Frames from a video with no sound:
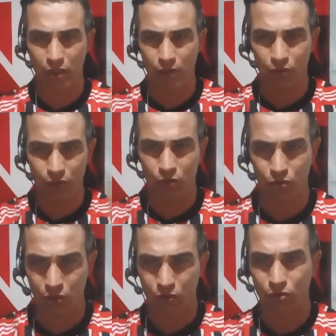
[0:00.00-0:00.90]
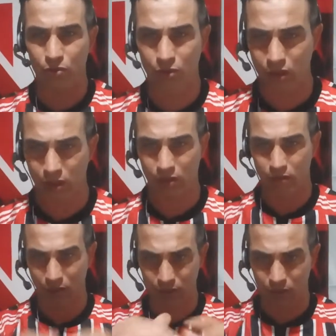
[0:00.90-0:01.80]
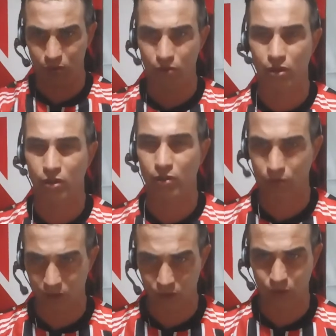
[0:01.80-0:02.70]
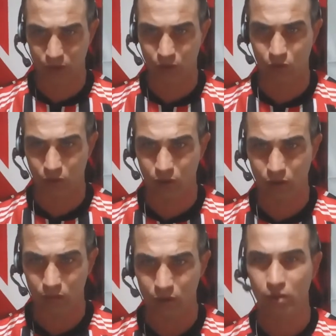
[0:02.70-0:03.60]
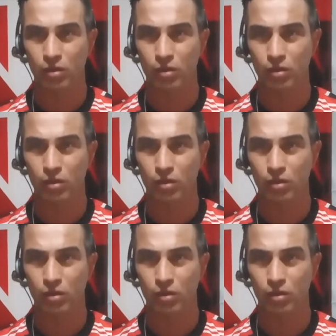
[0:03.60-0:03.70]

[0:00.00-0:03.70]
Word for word: Tem um vídeo todos os dias trazendo notícia do nosso tricolor.